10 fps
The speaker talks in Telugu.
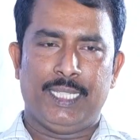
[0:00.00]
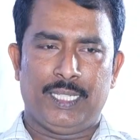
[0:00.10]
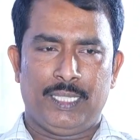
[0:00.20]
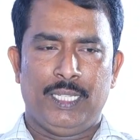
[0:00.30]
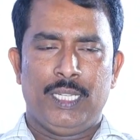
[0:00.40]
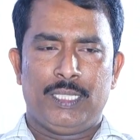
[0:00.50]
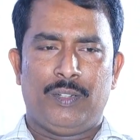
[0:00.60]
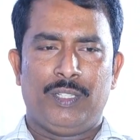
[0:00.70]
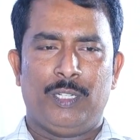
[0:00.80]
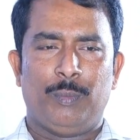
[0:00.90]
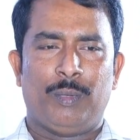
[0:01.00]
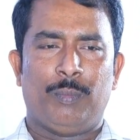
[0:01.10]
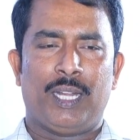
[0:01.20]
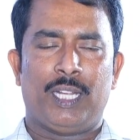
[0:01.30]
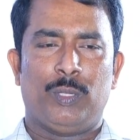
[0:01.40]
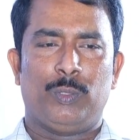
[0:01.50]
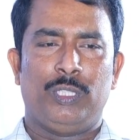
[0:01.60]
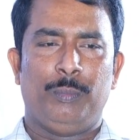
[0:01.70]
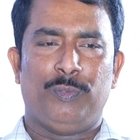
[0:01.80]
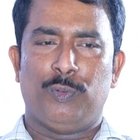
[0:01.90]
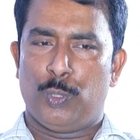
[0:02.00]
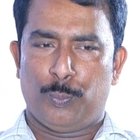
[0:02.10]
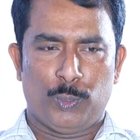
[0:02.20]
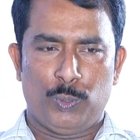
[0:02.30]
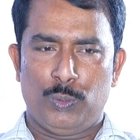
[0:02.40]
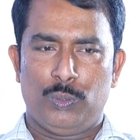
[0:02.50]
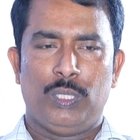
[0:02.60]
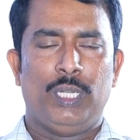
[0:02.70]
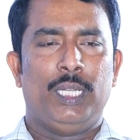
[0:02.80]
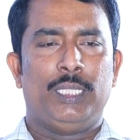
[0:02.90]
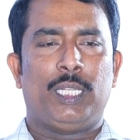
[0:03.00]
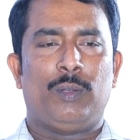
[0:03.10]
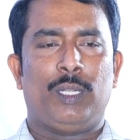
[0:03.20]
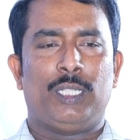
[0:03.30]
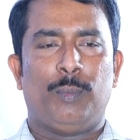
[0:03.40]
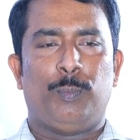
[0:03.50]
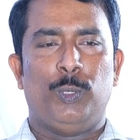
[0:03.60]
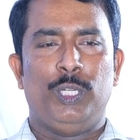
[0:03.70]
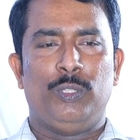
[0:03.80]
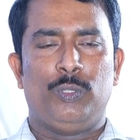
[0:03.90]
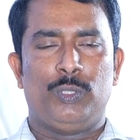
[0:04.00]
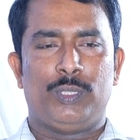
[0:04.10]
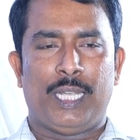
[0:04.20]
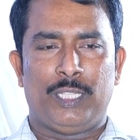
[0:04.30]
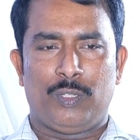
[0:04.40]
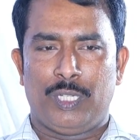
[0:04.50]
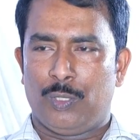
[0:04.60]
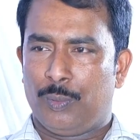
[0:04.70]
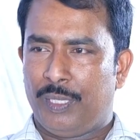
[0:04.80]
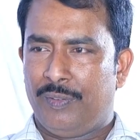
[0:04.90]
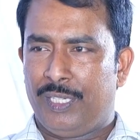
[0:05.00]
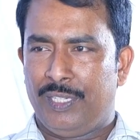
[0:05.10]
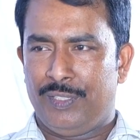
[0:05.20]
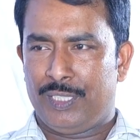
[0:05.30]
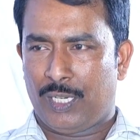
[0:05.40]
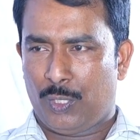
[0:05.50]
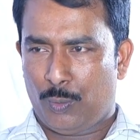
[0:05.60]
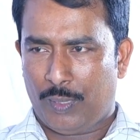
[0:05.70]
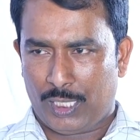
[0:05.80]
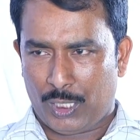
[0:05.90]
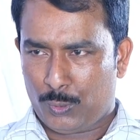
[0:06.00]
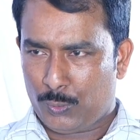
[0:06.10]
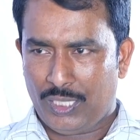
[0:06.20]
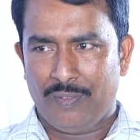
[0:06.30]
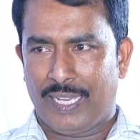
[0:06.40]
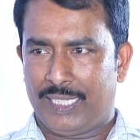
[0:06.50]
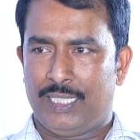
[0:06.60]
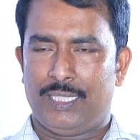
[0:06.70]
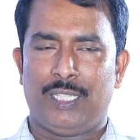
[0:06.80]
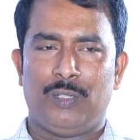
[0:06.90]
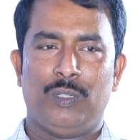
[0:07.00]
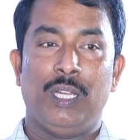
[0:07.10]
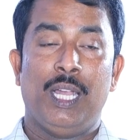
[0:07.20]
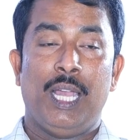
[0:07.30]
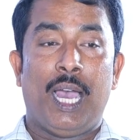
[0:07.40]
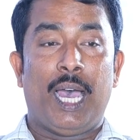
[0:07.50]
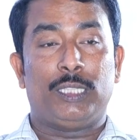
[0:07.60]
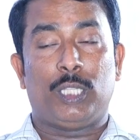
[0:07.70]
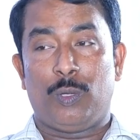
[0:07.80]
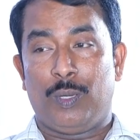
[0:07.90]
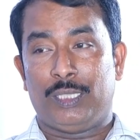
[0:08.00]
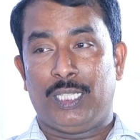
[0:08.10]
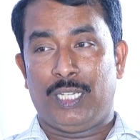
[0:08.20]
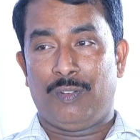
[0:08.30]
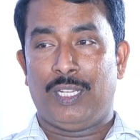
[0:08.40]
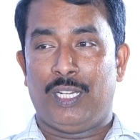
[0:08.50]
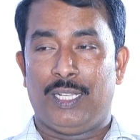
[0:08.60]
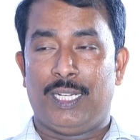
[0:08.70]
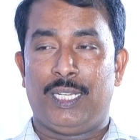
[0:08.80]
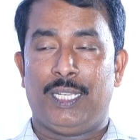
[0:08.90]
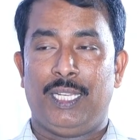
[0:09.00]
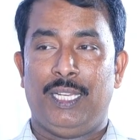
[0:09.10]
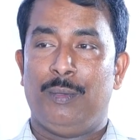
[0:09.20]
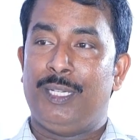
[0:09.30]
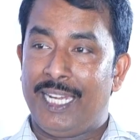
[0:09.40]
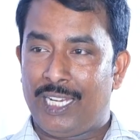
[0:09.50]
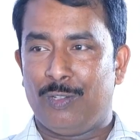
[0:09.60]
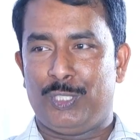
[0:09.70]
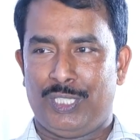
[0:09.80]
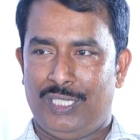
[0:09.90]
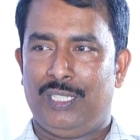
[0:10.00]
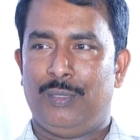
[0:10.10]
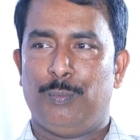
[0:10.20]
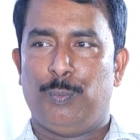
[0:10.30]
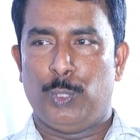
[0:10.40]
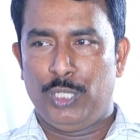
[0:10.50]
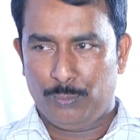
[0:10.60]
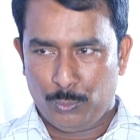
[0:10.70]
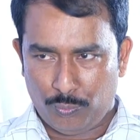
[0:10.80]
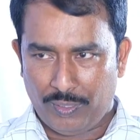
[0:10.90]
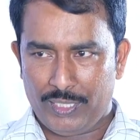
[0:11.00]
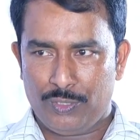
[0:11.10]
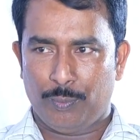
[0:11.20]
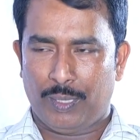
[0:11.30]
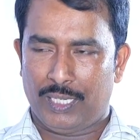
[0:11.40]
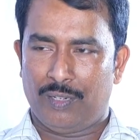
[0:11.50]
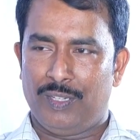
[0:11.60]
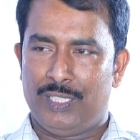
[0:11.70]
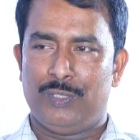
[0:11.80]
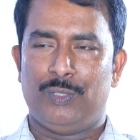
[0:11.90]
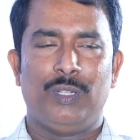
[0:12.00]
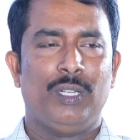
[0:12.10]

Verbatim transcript: ఎగ్జాక్ట్లీ శ్రవణి గారు మనం మాట్లాడుకుంది బిఫోర్ పోలు తర్వాత పోలింగ్ రోజు సాయంత్రం నేను ఒక ప్రైవేట్ టీవీ ఛానల్లో మాట్లాడుతూ కూడా ఈ వ్యాఖ్య చేశాను ఆ తర్వాత ఇరవై నాలుగు గంటలకి డేటా వచ్చింది పోలింగ్ బూత్ వైజ్ మండల వైజ్